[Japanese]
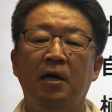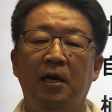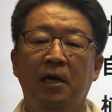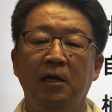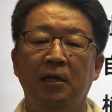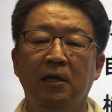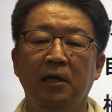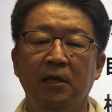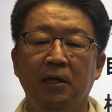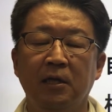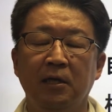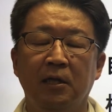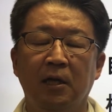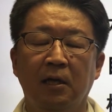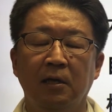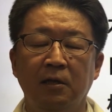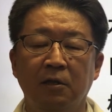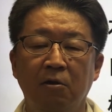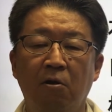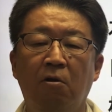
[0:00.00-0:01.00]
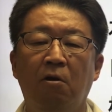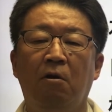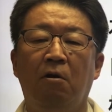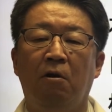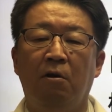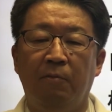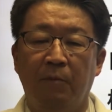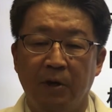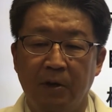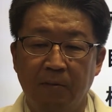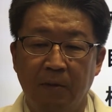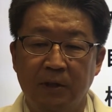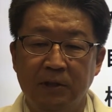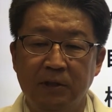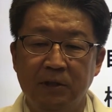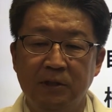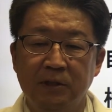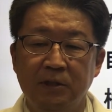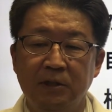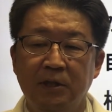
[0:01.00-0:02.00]
えていきたいと思いま
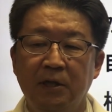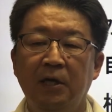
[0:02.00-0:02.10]
す。